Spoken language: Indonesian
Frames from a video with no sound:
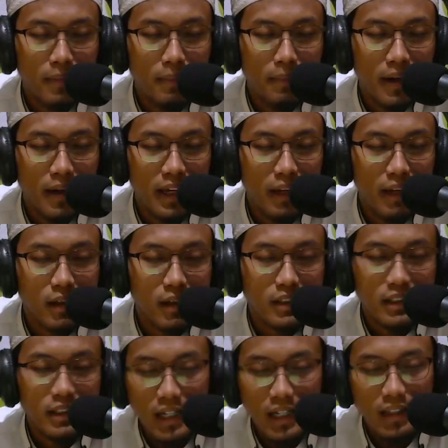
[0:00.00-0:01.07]
pembagian
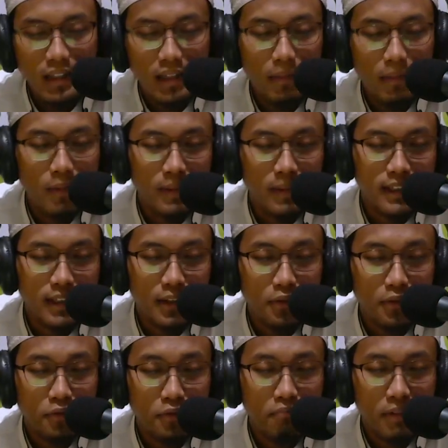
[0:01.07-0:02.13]
maksiat ya bahwa maksiat
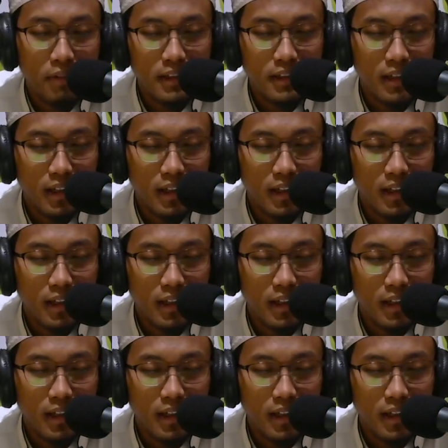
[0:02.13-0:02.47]
itu maksiat